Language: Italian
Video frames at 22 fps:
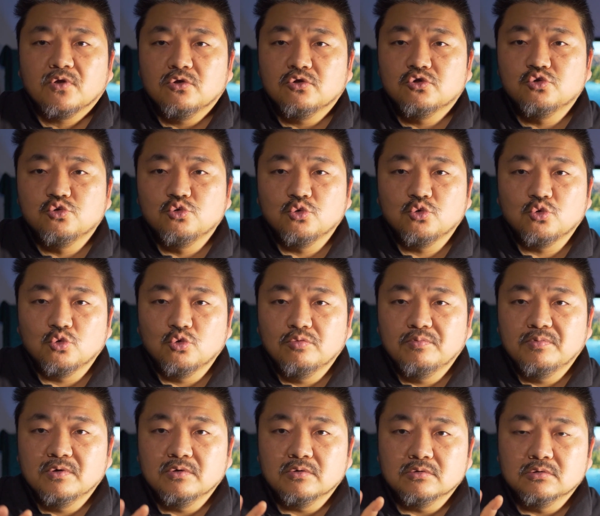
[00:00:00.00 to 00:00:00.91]
su
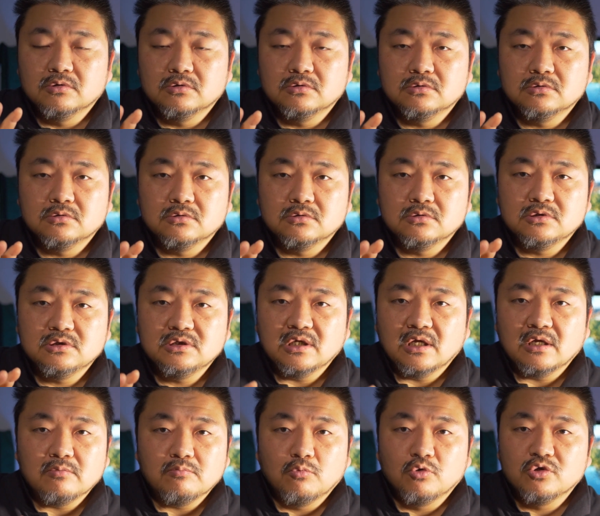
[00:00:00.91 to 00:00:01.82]
YouTube
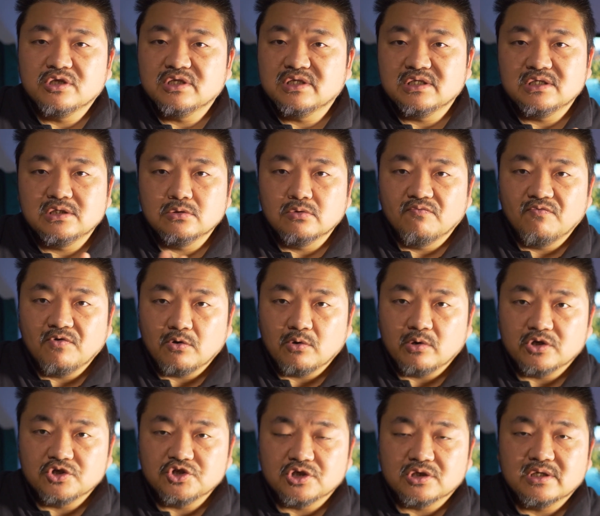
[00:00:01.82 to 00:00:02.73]
eh, molti siti non
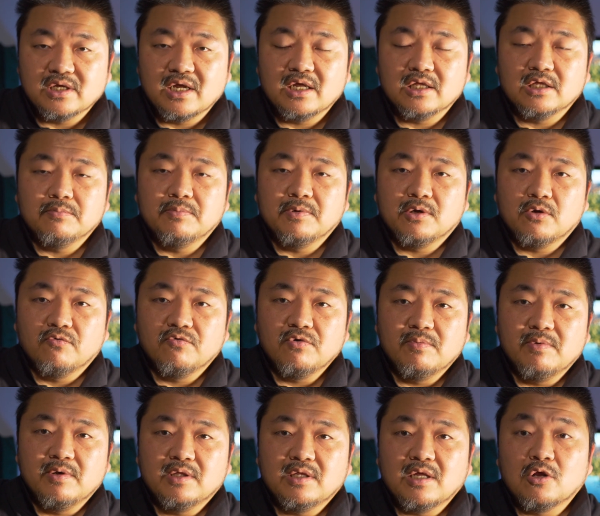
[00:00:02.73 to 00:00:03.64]
vengono accettati perché
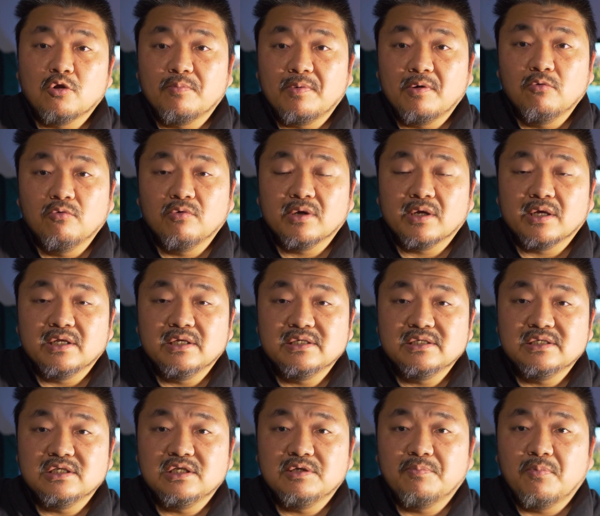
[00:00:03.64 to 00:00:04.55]
ovviamente hanno paura che
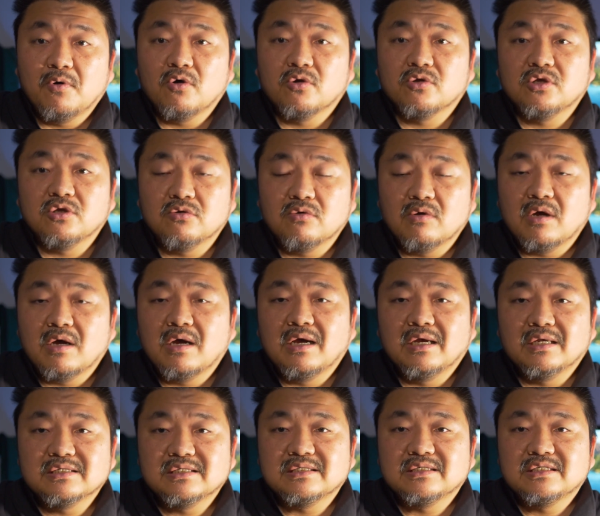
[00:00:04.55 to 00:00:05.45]
si portino
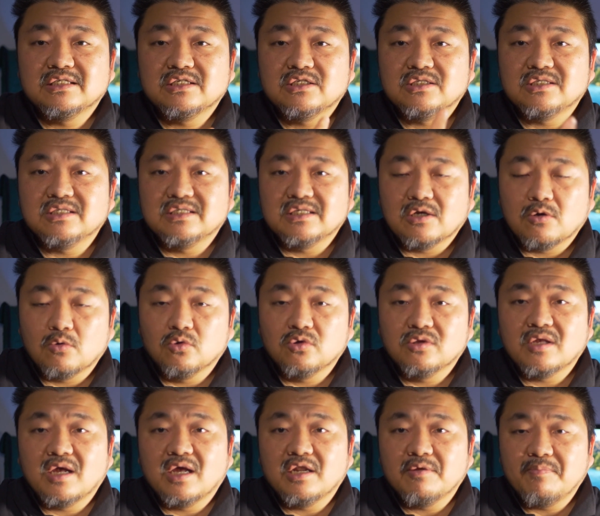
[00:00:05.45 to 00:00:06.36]
a siti
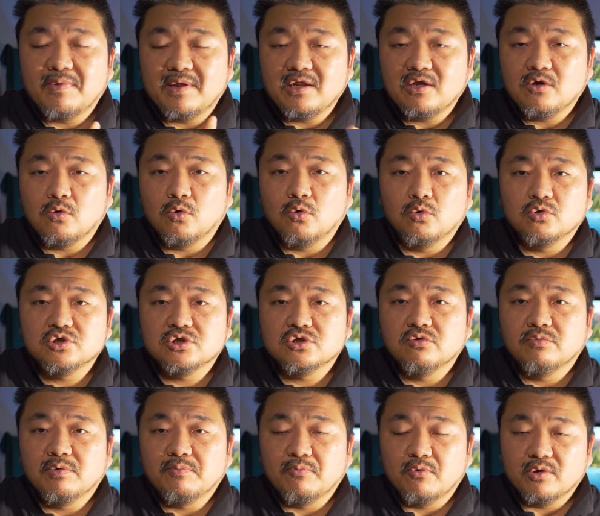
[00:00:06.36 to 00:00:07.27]
secondari pericolosi
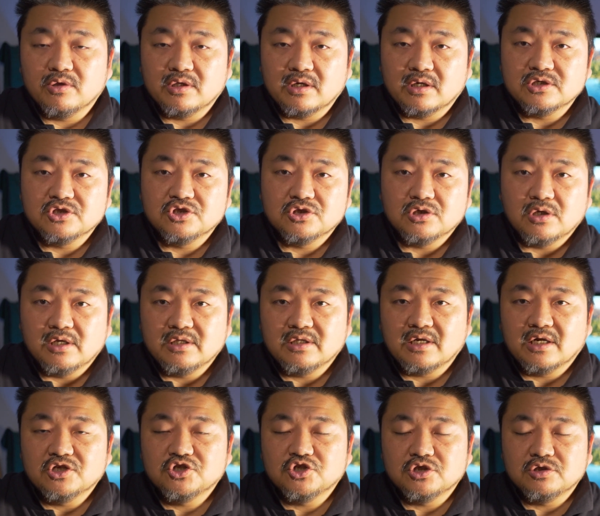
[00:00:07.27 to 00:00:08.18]
dove può entrarci,
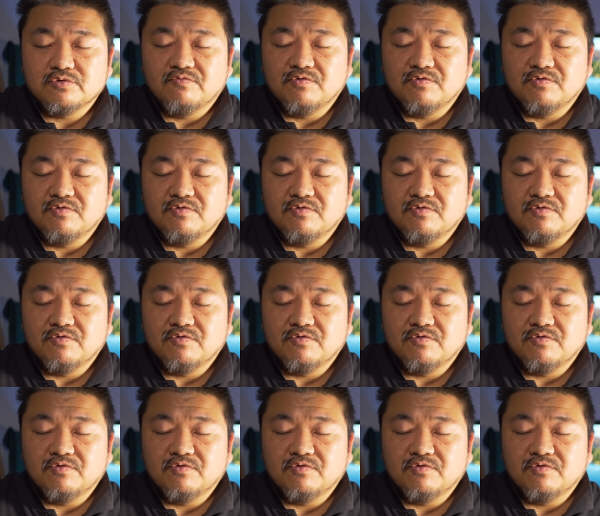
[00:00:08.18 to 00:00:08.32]
entrarci